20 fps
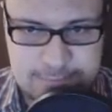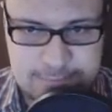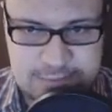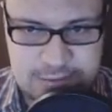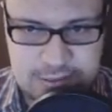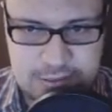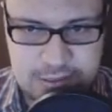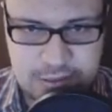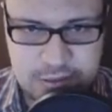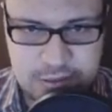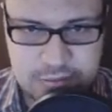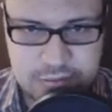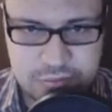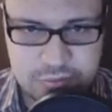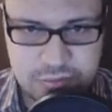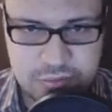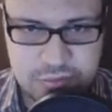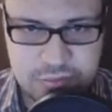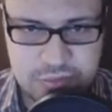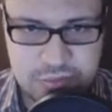А,
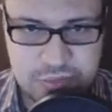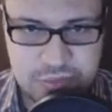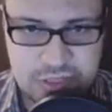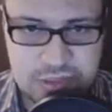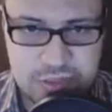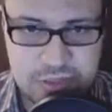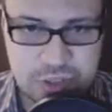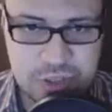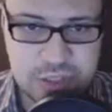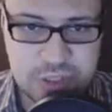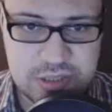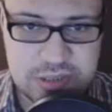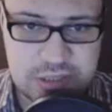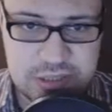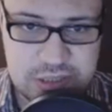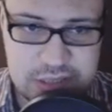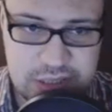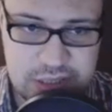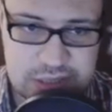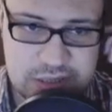ну, медная шахта
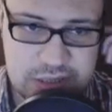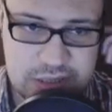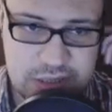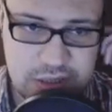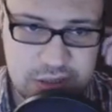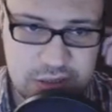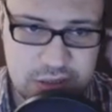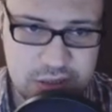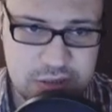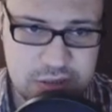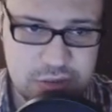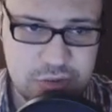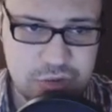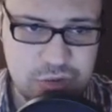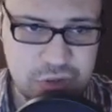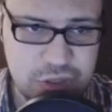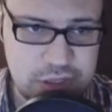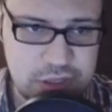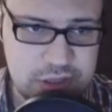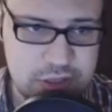есть, а она
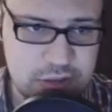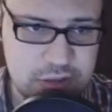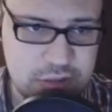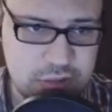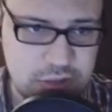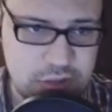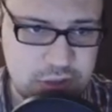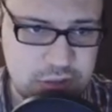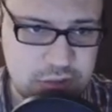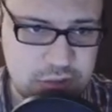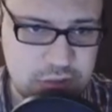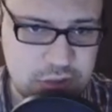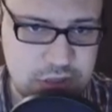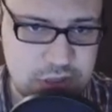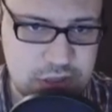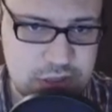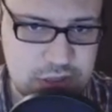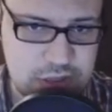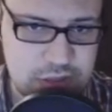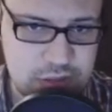разгружается куда-то у
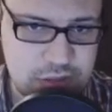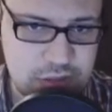нас?